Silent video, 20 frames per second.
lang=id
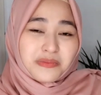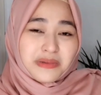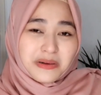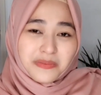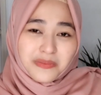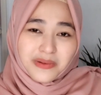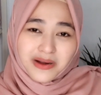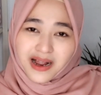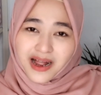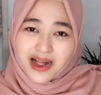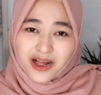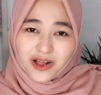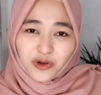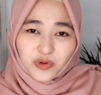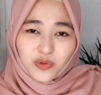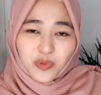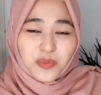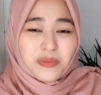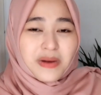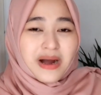
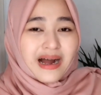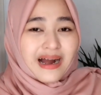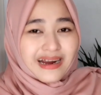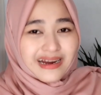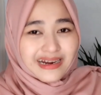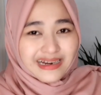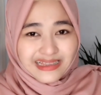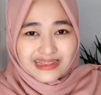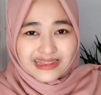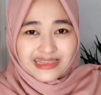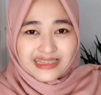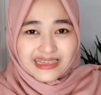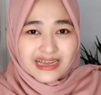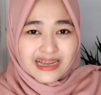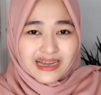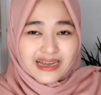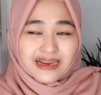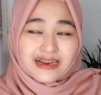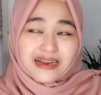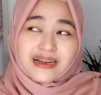berpengaruh banget
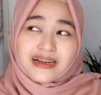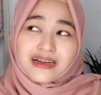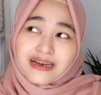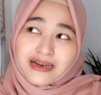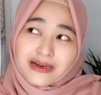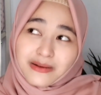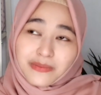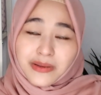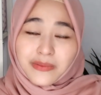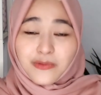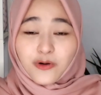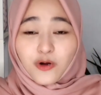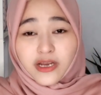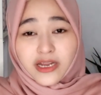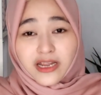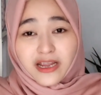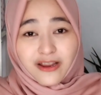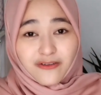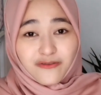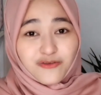ya ke
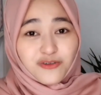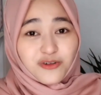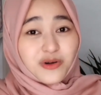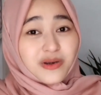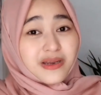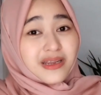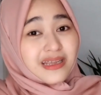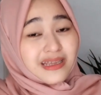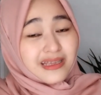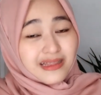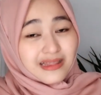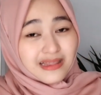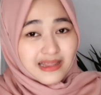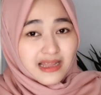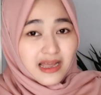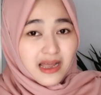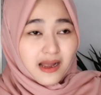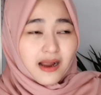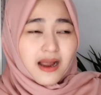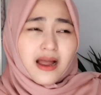memori handphone
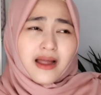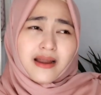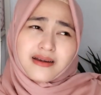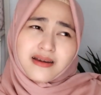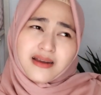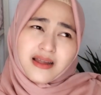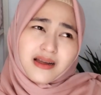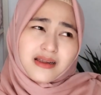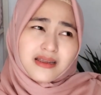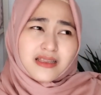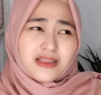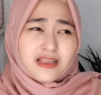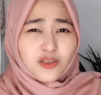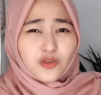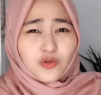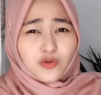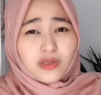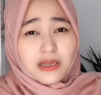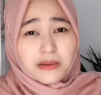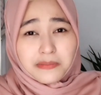kita. Kadang kita
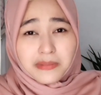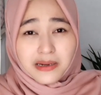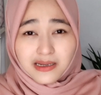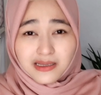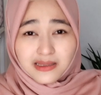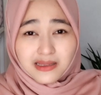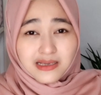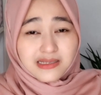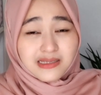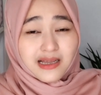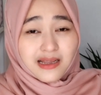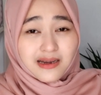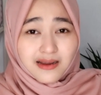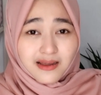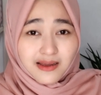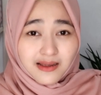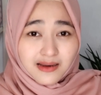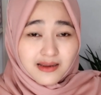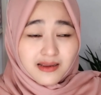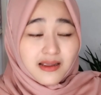itu tanpa kita
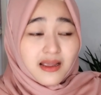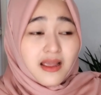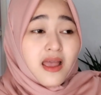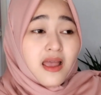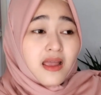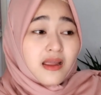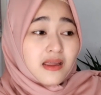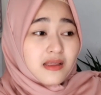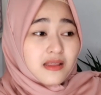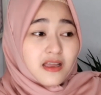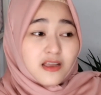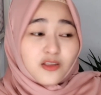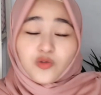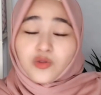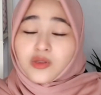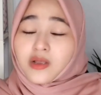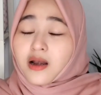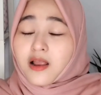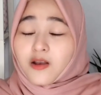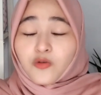sadari, kita
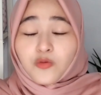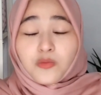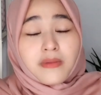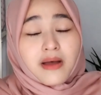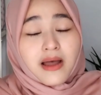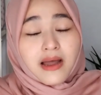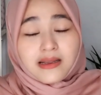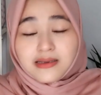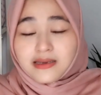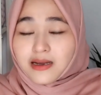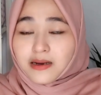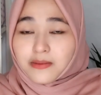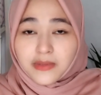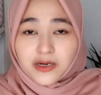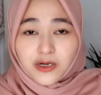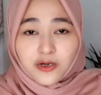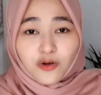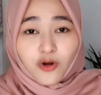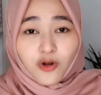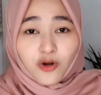itu terlalu banyak
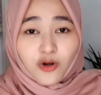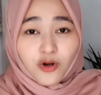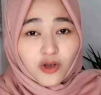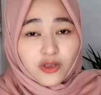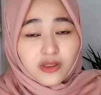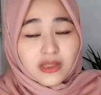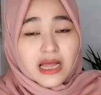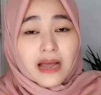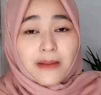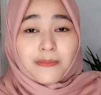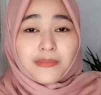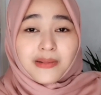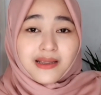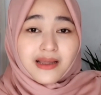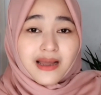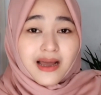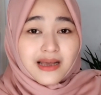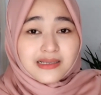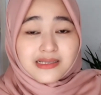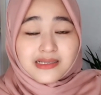mendownload
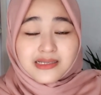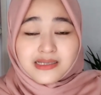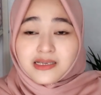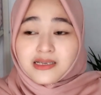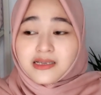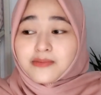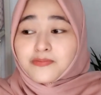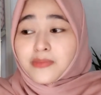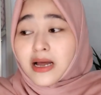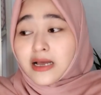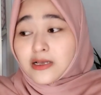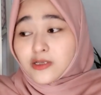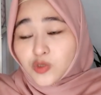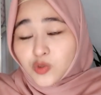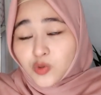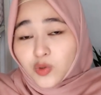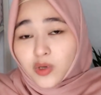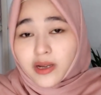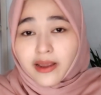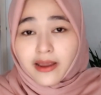aplikasi
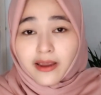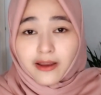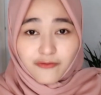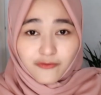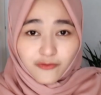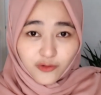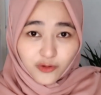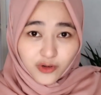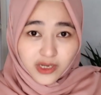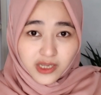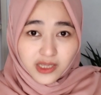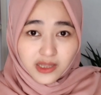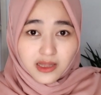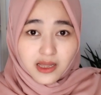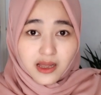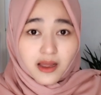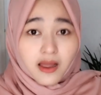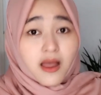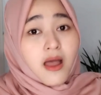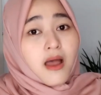masuk ke handphone
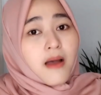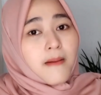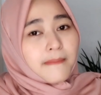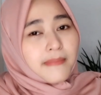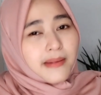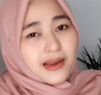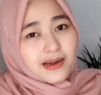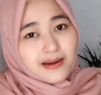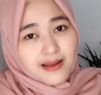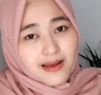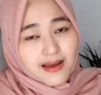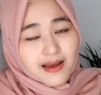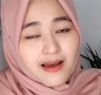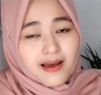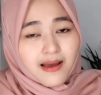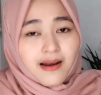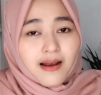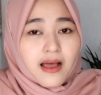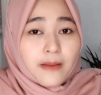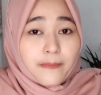kita.
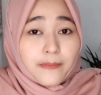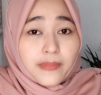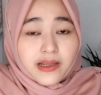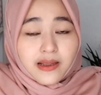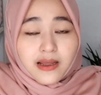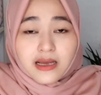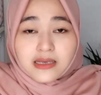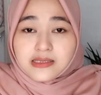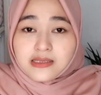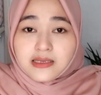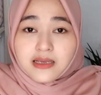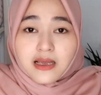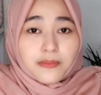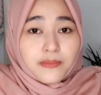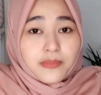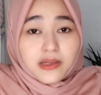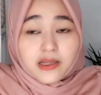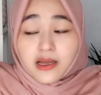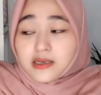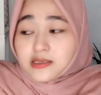Padahal
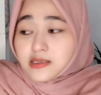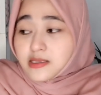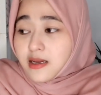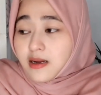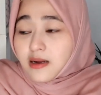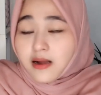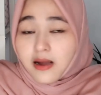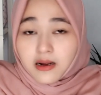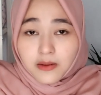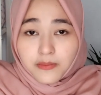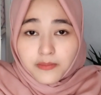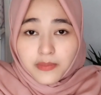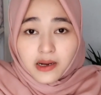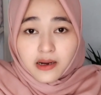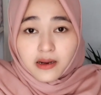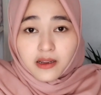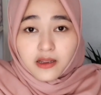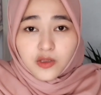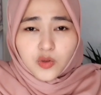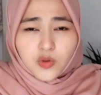aplikasi-aplikasi yang nggak
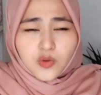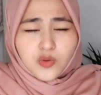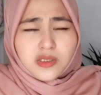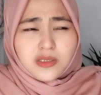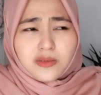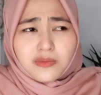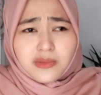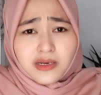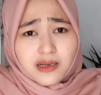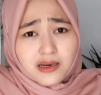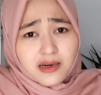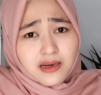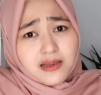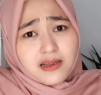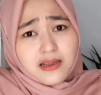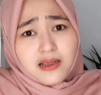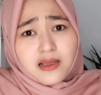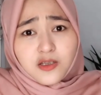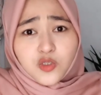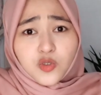kepake itu
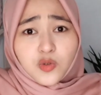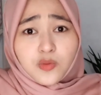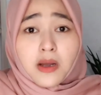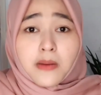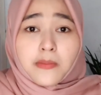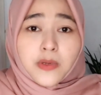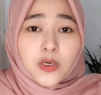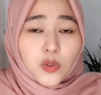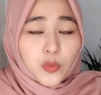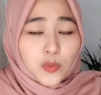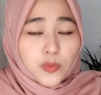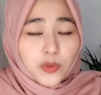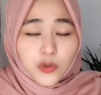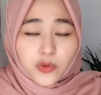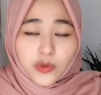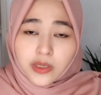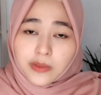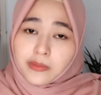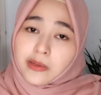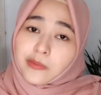sebenarnya ya cuma
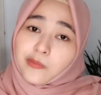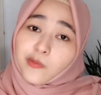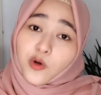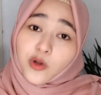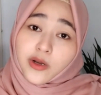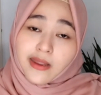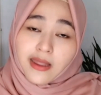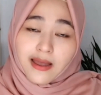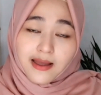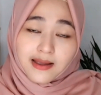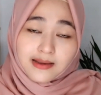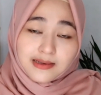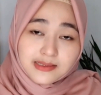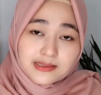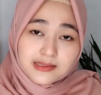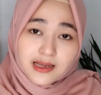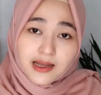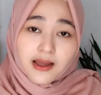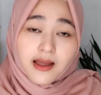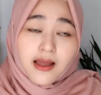menu-menuin memori
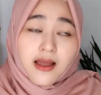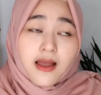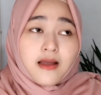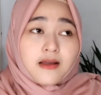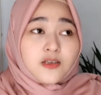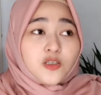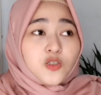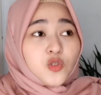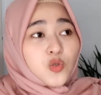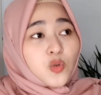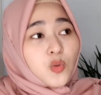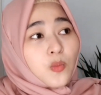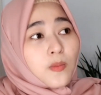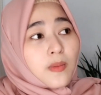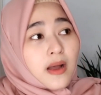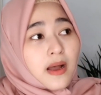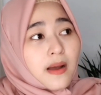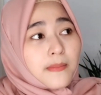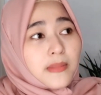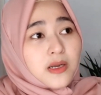aja
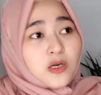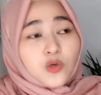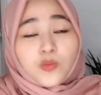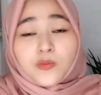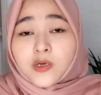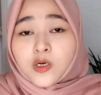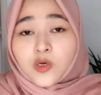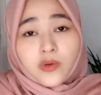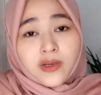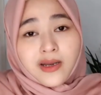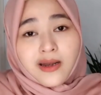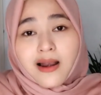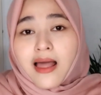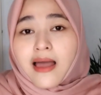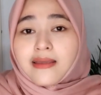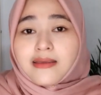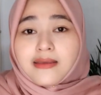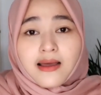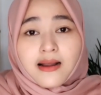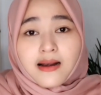cuma menu-menuin
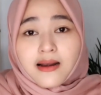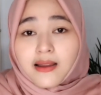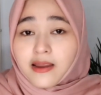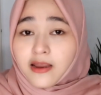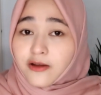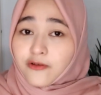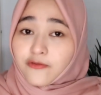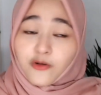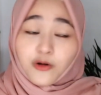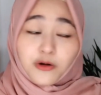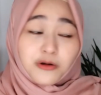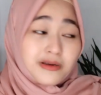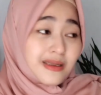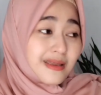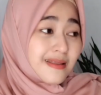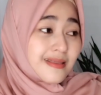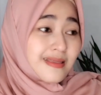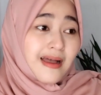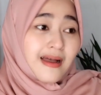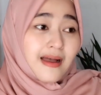layar handphone
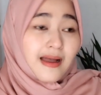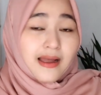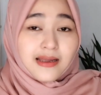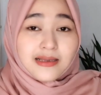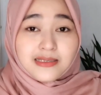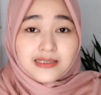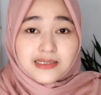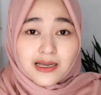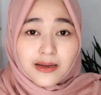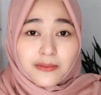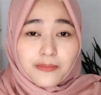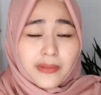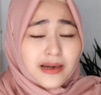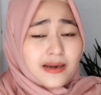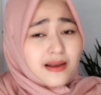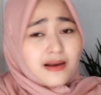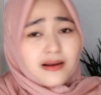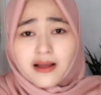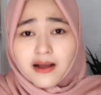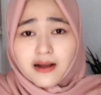kita aja
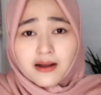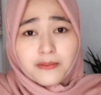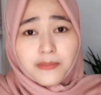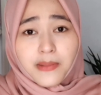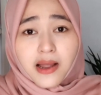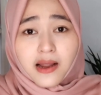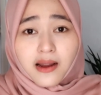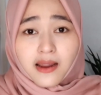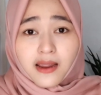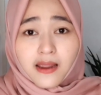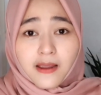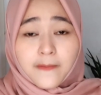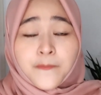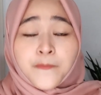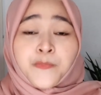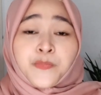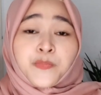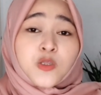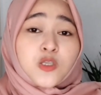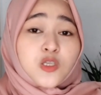padahal nggak kepake
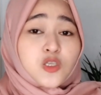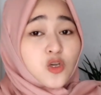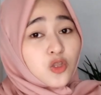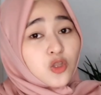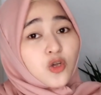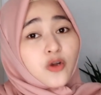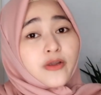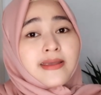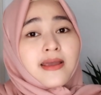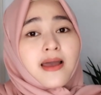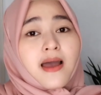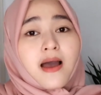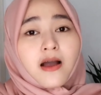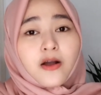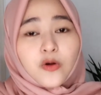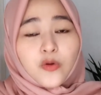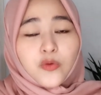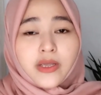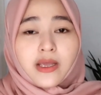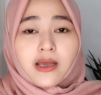Contohnya
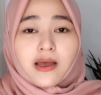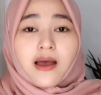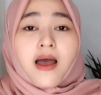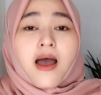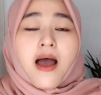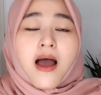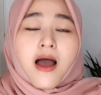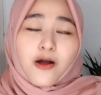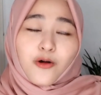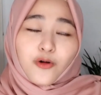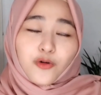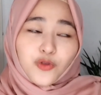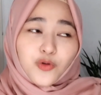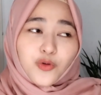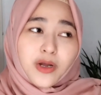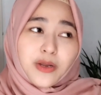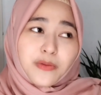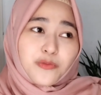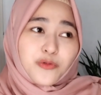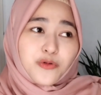aku ya, aku tuh
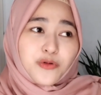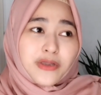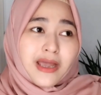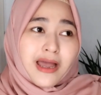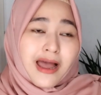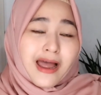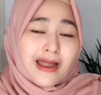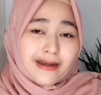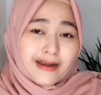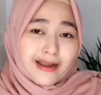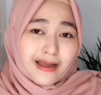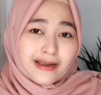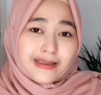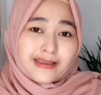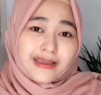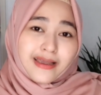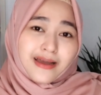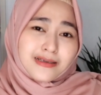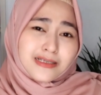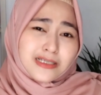kan punya anak
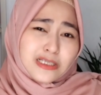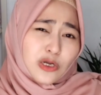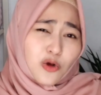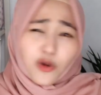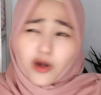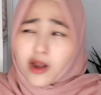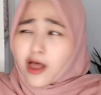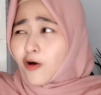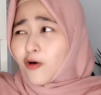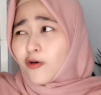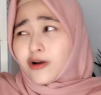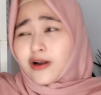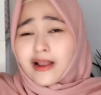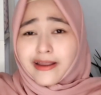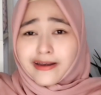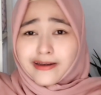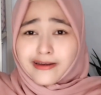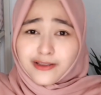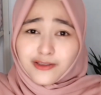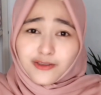yang sekolah
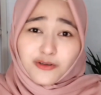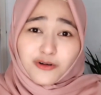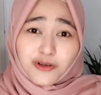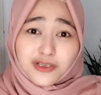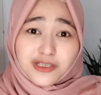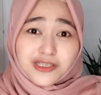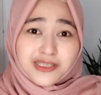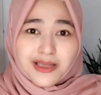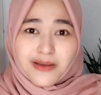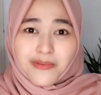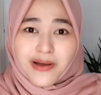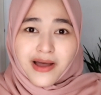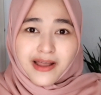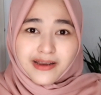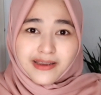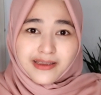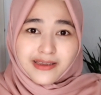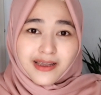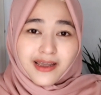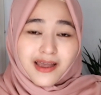online gitu loh setiap
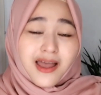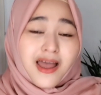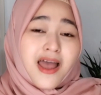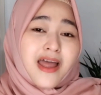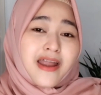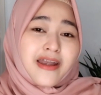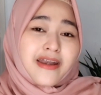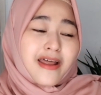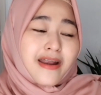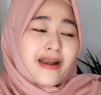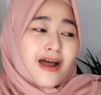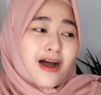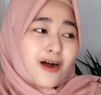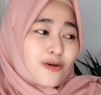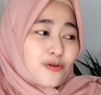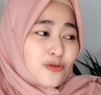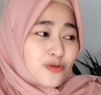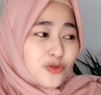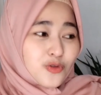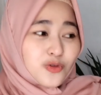harinya dan
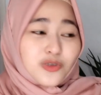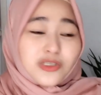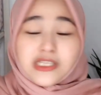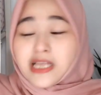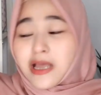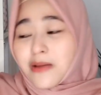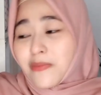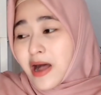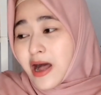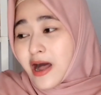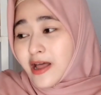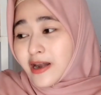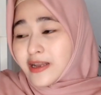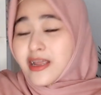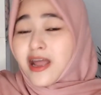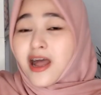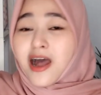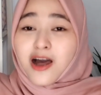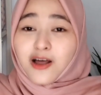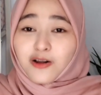aku tuh setiap
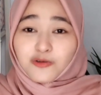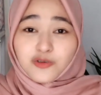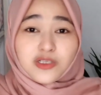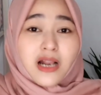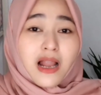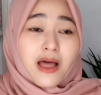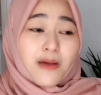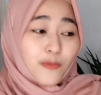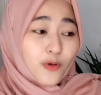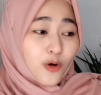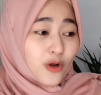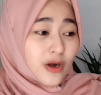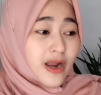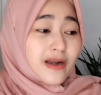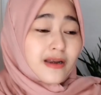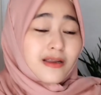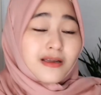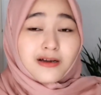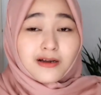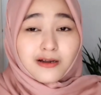hari harus
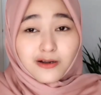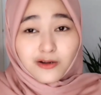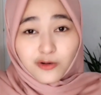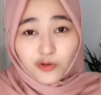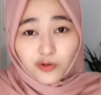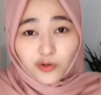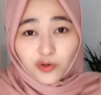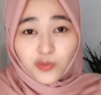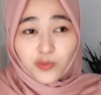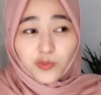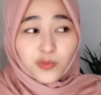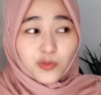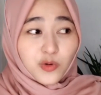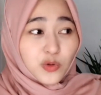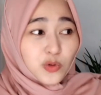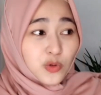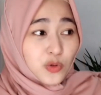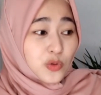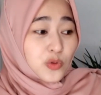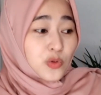laporan ke grup
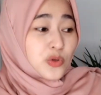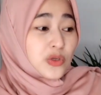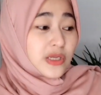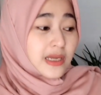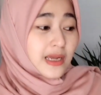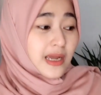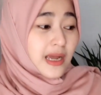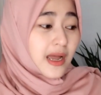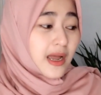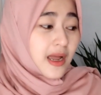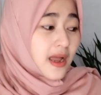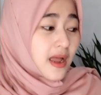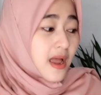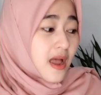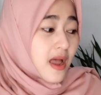gurunya